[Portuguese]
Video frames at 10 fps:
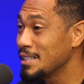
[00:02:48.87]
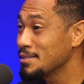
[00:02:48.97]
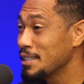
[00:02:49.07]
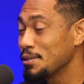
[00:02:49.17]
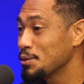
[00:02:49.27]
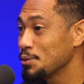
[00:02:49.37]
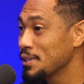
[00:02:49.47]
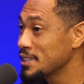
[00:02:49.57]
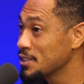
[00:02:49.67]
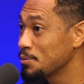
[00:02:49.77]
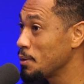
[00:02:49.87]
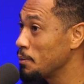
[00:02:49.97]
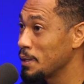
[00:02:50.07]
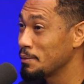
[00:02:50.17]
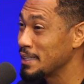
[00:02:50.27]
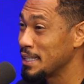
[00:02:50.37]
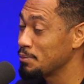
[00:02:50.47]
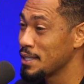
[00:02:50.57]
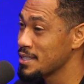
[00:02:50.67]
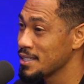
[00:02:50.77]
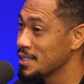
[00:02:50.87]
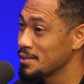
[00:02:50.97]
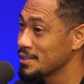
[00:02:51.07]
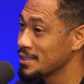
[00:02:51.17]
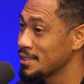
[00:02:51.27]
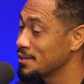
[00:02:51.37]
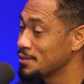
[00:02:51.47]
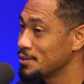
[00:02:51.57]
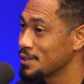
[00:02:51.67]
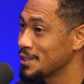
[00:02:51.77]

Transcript: não, eu nunca tive problema de adaptação, então foi